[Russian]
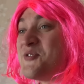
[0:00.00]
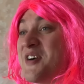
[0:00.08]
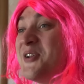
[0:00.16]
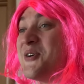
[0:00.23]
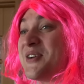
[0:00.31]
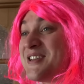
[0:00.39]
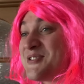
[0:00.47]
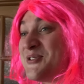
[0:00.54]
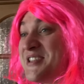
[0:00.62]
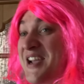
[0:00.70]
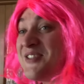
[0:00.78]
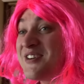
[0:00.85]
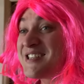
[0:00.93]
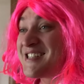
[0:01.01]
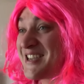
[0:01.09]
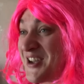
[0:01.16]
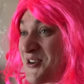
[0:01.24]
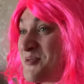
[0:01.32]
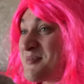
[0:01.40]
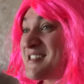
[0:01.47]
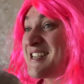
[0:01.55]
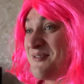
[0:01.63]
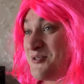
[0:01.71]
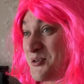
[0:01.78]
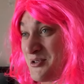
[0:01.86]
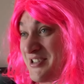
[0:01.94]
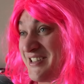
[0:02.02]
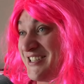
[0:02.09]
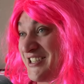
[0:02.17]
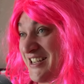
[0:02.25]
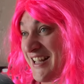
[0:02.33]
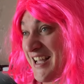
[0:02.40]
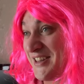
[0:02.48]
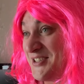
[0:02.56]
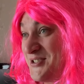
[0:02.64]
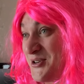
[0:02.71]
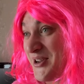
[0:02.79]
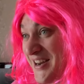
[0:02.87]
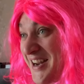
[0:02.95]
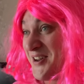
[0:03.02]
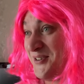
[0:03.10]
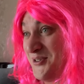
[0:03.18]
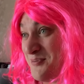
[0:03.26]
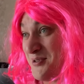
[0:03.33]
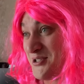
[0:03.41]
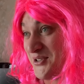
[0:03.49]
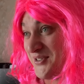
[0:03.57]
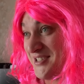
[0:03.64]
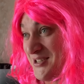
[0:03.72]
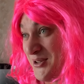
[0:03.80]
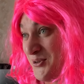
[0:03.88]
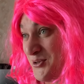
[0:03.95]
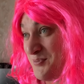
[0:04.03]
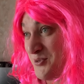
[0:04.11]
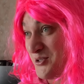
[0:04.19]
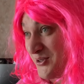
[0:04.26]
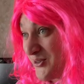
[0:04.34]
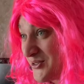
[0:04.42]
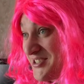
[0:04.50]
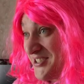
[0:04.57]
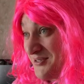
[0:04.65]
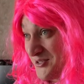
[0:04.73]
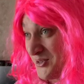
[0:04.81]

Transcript: Алёк, я случайно ваш с Игорьком разговор услышала. Ты что реально думаешь, что в институте будет лучше, чем в